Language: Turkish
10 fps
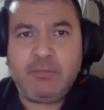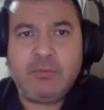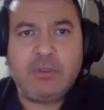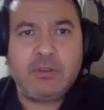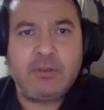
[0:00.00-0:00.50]

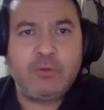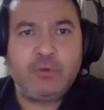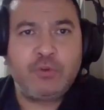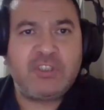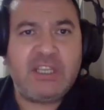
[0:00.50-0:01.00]
E,
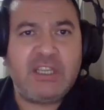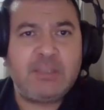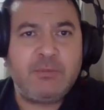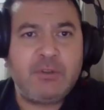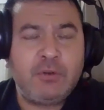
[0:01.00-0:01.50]
Rusya'da
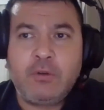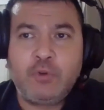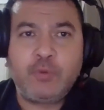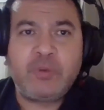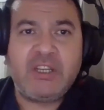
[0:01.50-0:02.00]
eğitimin
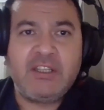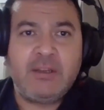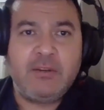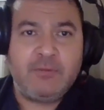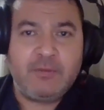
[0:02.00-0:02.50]
YouTube
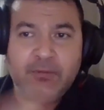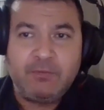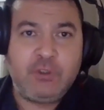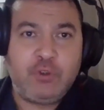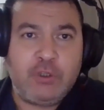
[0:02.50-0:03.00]
kanalına
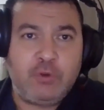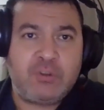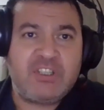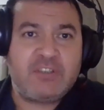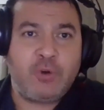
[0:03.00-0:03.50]
videoyu yükleyeceğiz.